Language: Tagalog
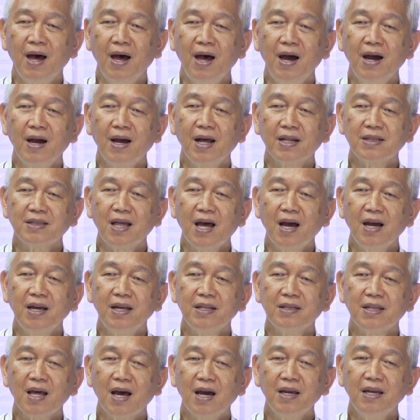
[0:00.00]
Ang
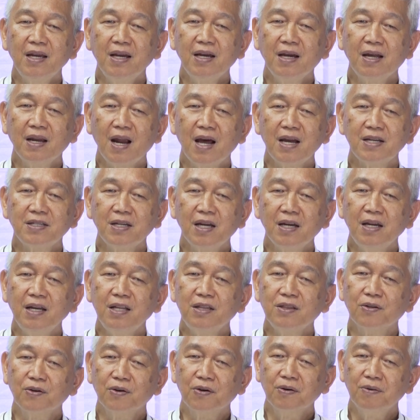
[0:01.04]
katangi-tanging grasyang
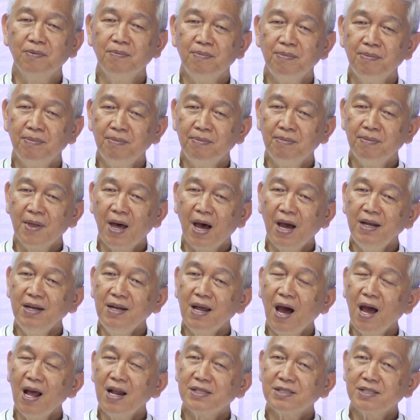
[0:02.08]
ito ay
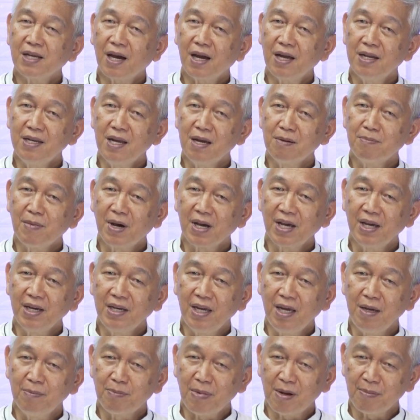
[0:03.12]
dahil sa kanyang
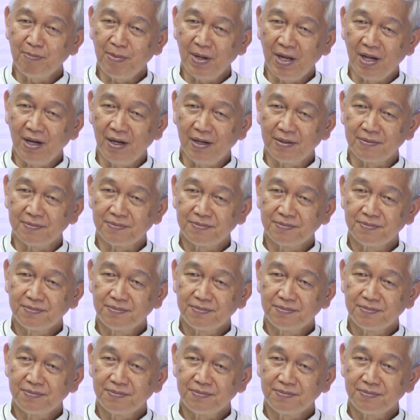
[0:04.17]
magiging papel